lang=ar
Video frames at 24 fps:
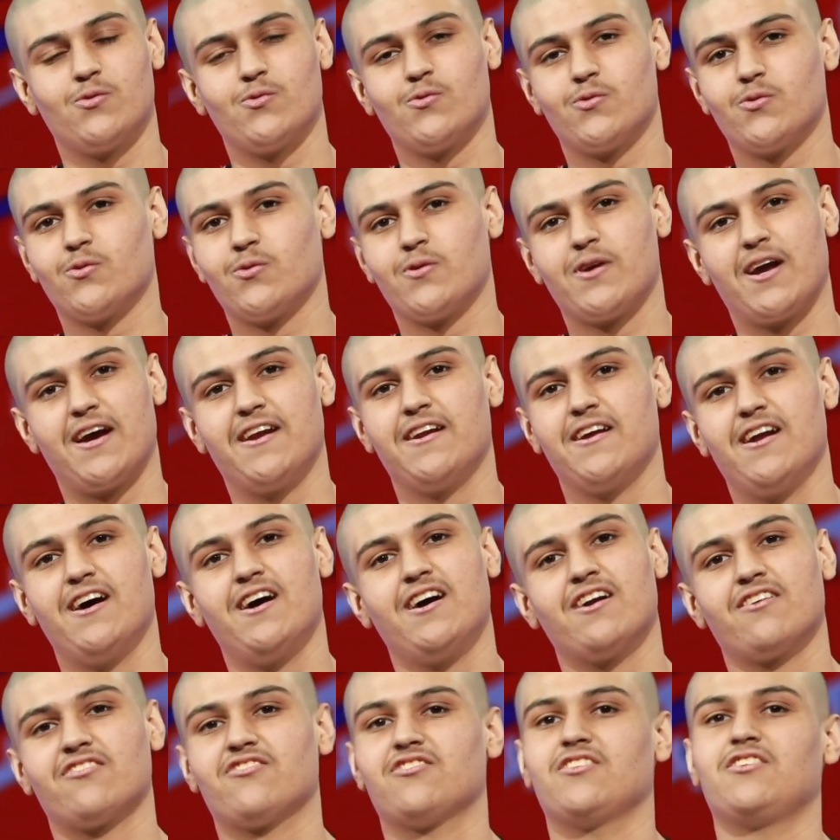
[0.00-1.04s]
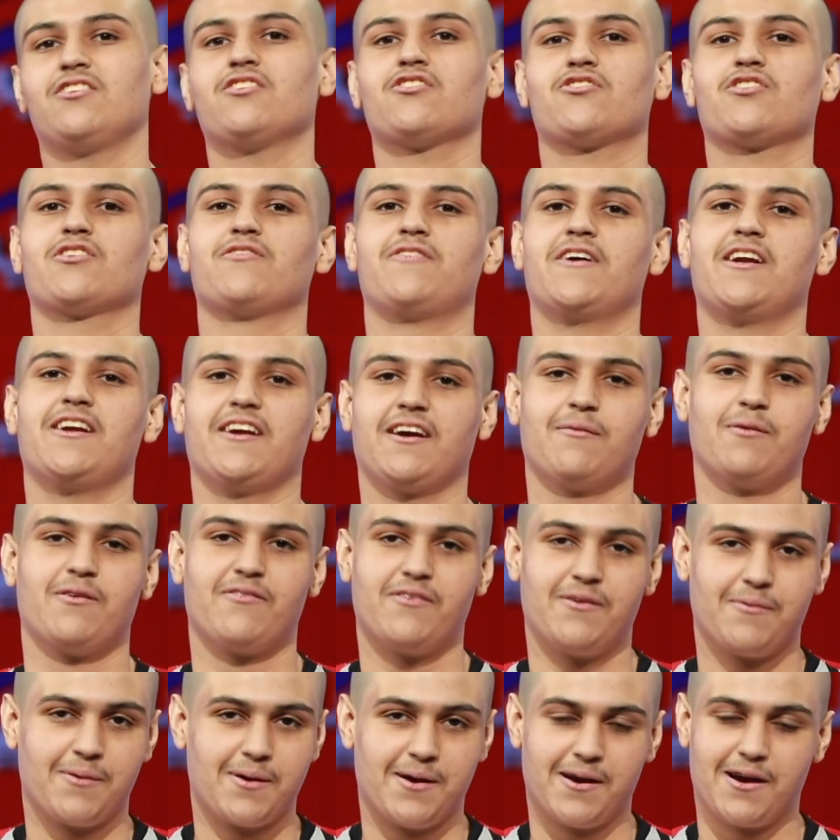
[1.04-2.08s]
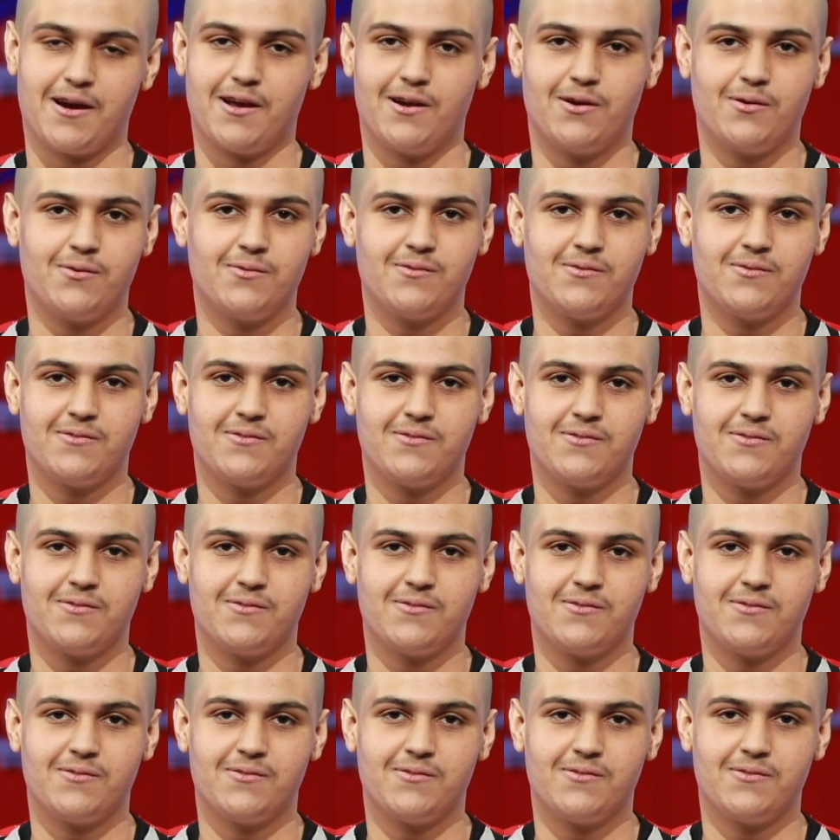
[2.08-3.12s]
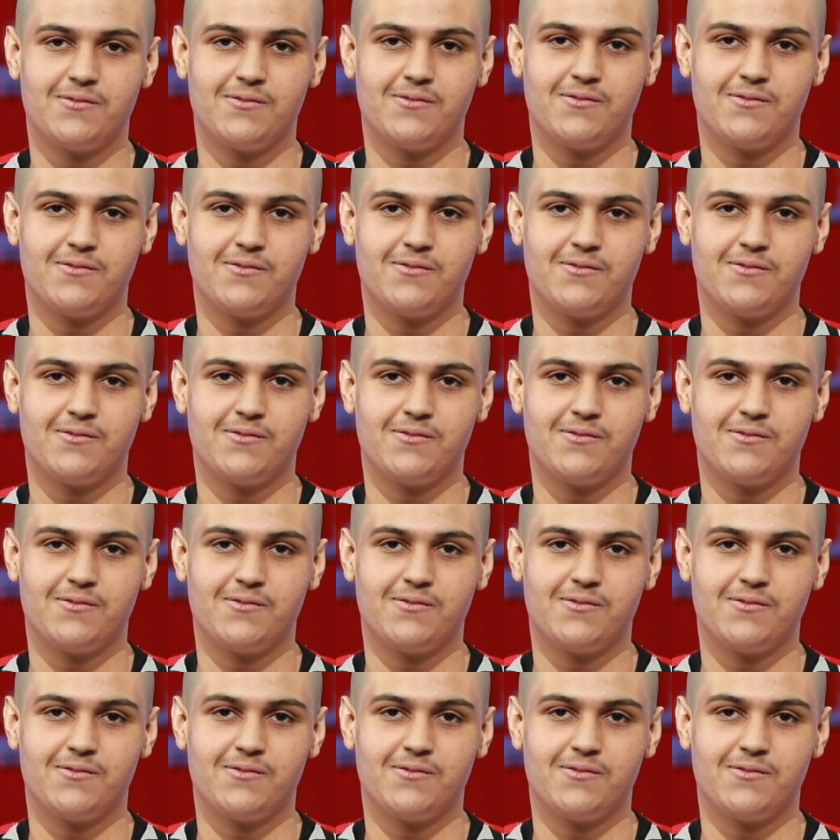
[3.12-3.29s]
ويعني الحارس نص الفريق المدرب يطلب